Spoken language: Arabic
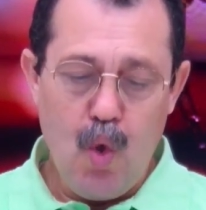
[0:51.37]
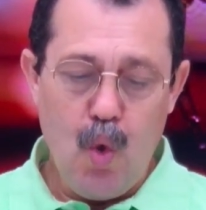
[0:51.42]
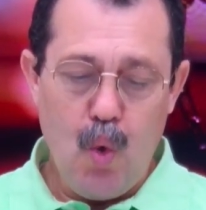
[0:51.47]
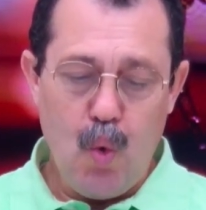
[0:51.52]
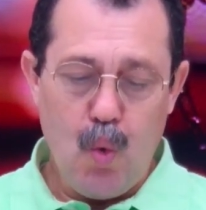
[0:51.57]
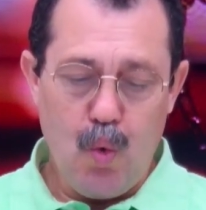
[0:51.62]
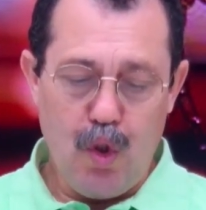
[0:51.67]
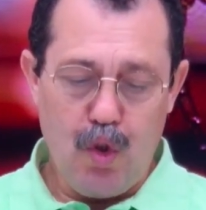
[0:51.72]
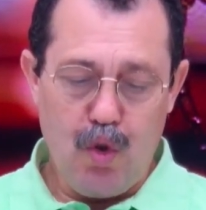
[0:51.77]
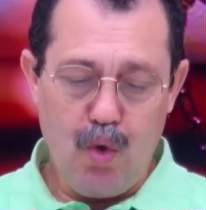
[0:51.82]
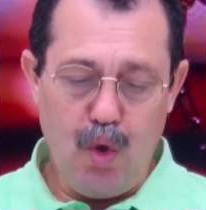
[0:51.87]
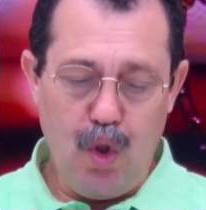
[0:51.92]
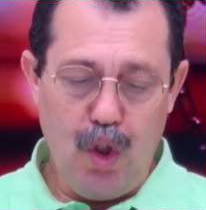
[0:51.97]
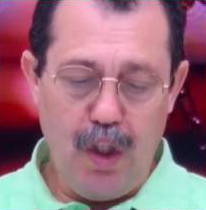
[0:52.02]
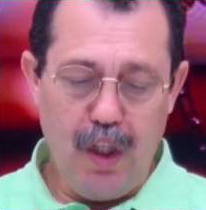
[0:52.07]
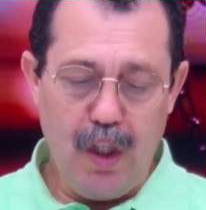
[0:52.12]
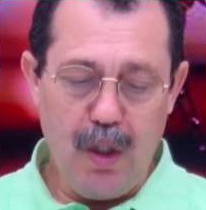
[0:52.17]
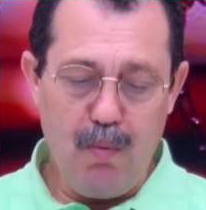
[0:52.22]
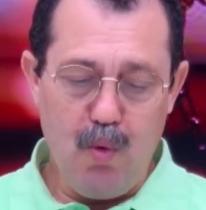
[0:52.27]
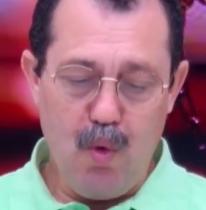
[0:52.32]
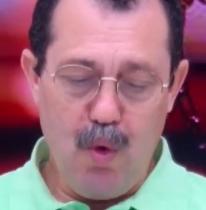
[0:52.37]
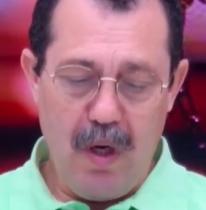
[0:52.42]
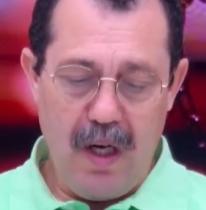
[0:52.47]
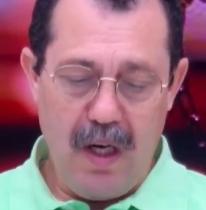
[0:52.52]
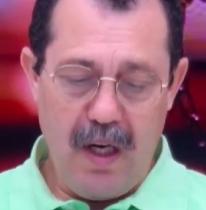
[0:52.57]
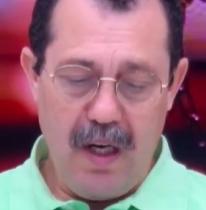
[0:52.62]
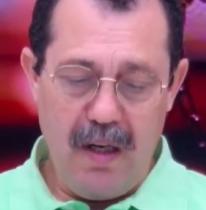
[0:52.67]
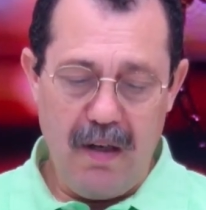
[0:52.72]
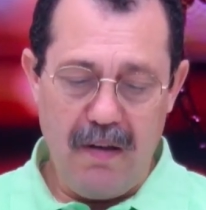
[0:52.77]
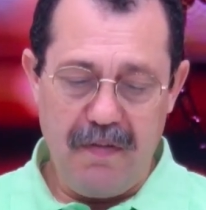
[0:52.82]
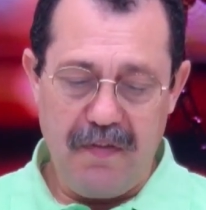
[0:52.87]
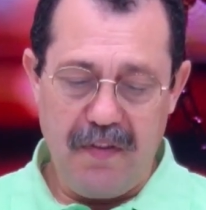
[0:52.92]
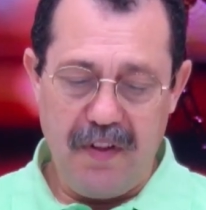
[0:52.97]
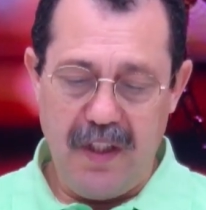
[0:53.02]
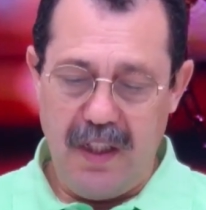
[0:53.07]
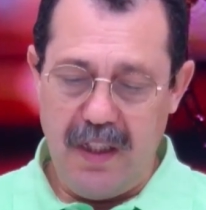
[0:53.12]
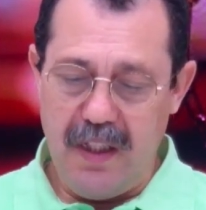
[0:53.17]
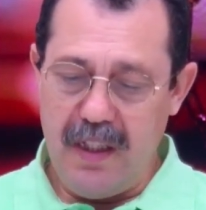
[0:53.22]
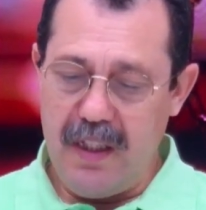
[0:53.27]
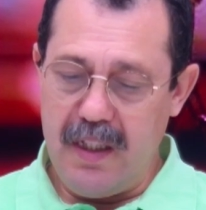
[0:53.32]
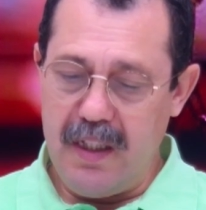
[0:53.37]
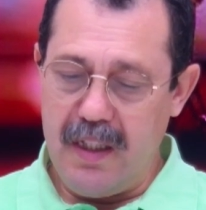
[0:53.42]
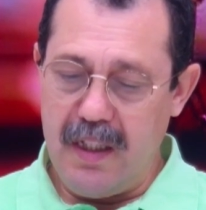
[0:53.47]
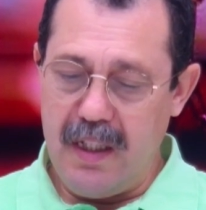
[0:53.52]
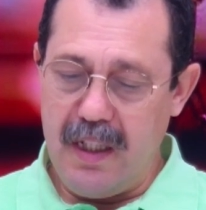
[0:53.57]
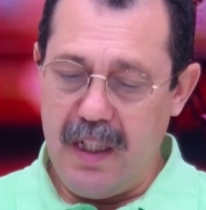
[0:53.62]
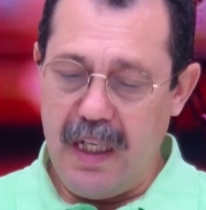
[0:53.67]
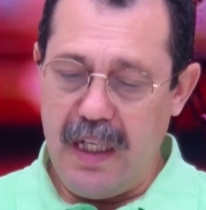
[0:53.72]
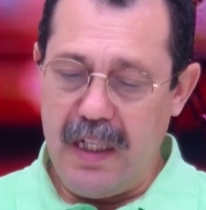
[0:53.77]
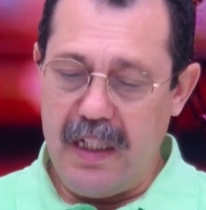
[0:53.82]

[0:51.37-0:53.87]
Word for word: وتحرمها في حين